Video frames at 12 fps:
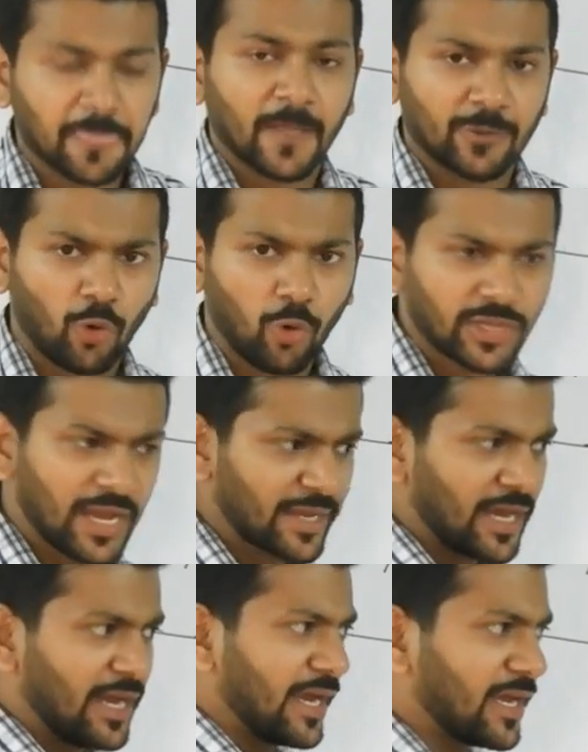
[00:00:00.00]
तो होता
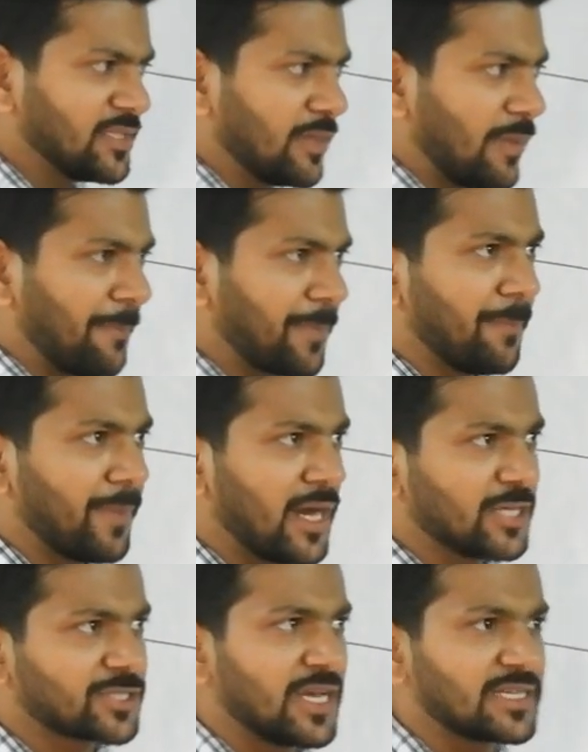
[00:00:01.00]
क्या है कि जब आपके
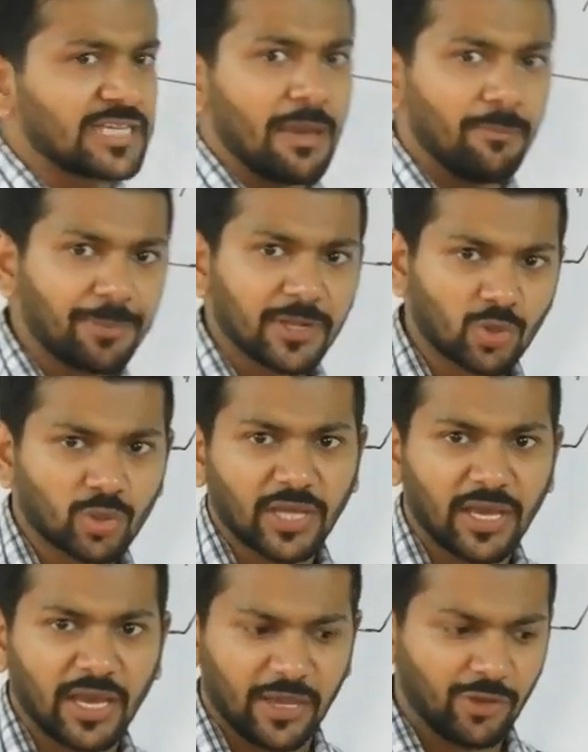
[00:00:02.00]
पास सैंपल्स होते
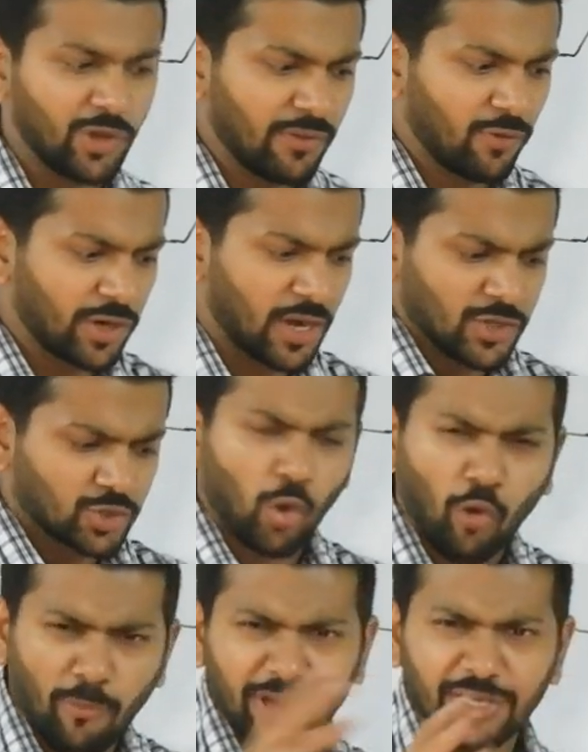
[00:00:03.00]
हैं यू हैव गॉट
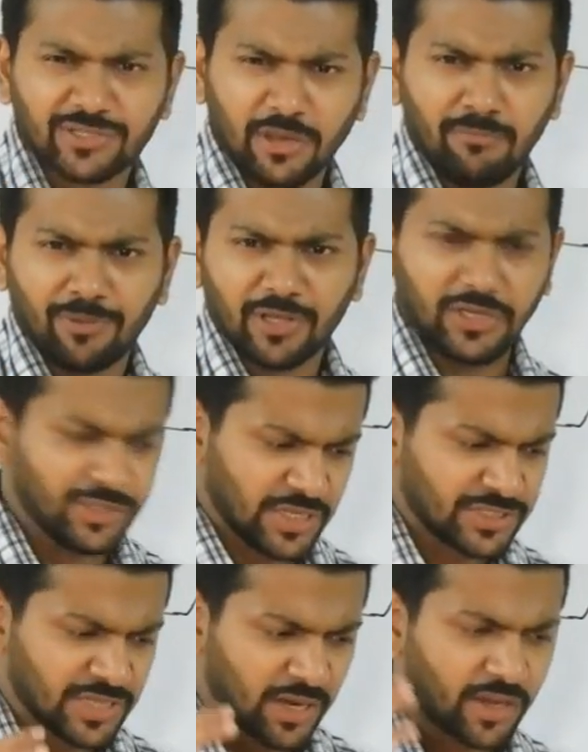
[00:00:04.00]
सो मेनी सैंपल्स
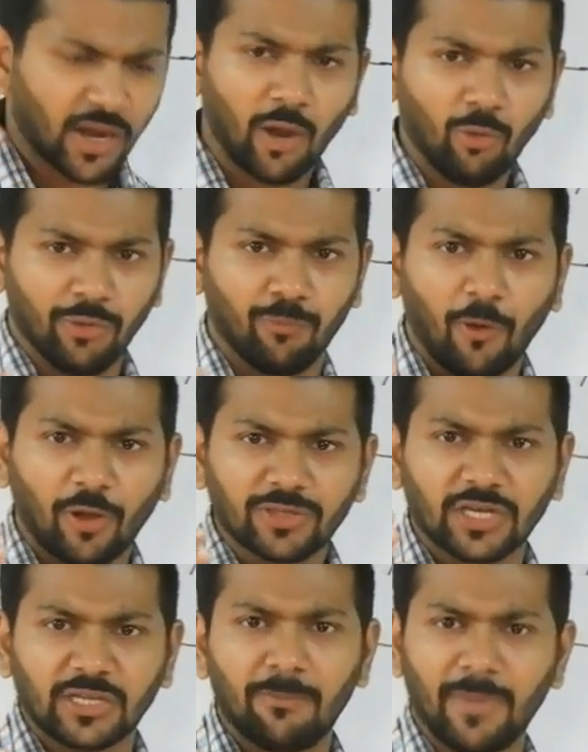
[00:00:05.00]
इट्स अ क्राउड बहुत
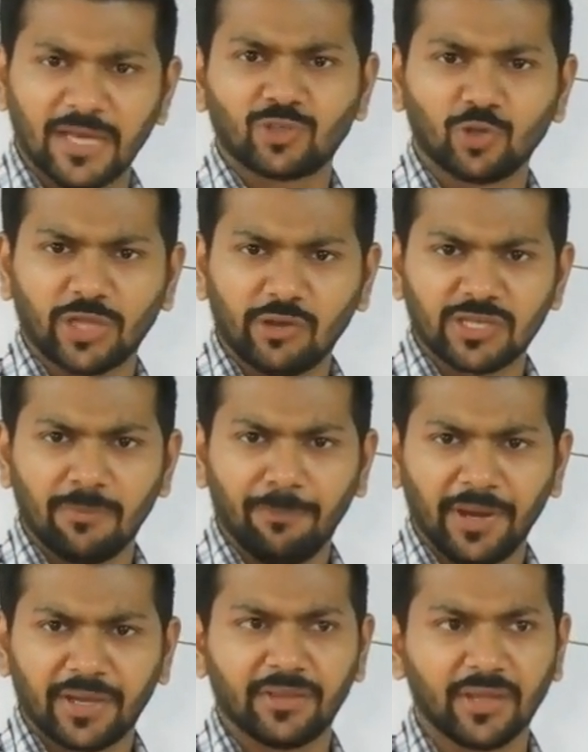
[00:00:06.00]
ज़्यादा मैस होता है उस
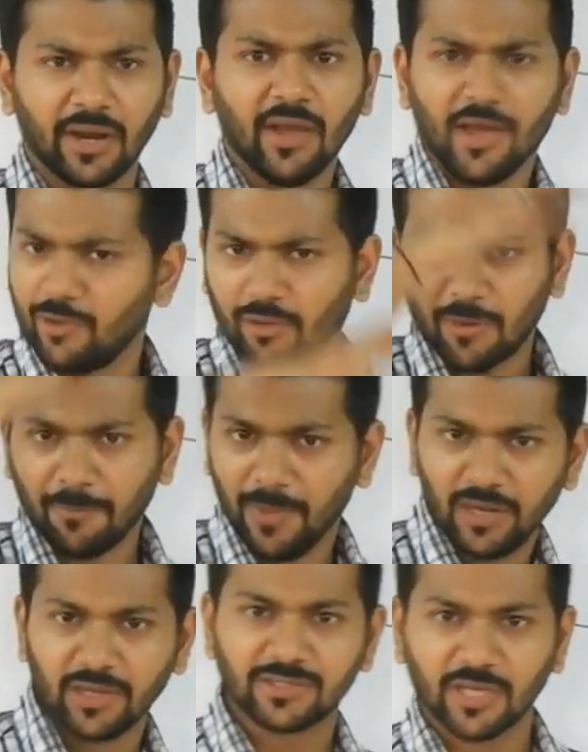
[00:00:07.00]
सैंपल के अंदर यू हैव गॉट
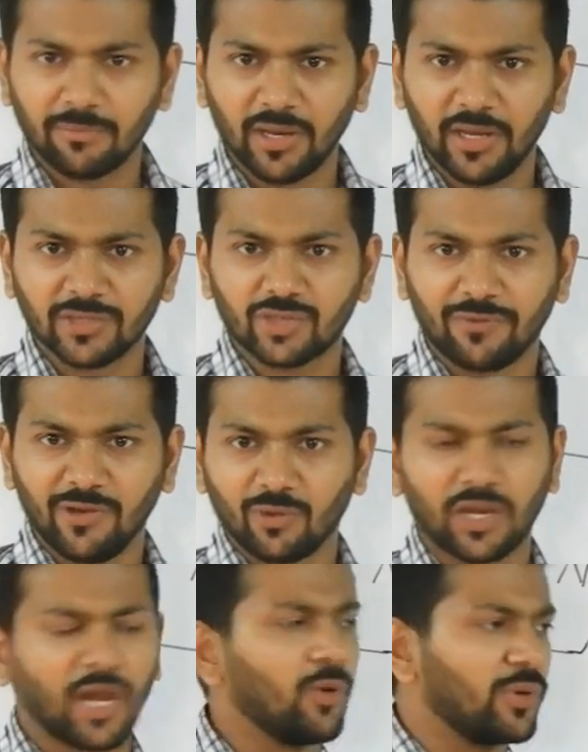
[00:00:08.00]
मिलियंस एंड मिलियंस ऑफ
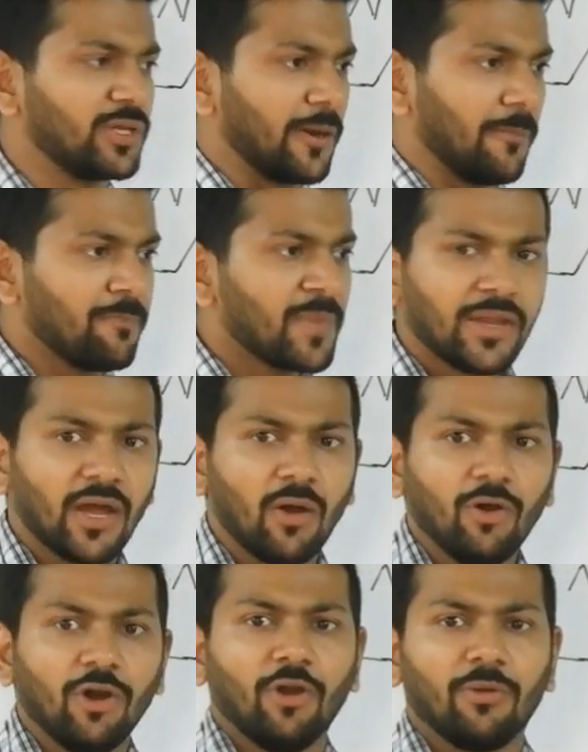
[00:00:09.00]
न्यूक्लियर ओवर दैट नाउ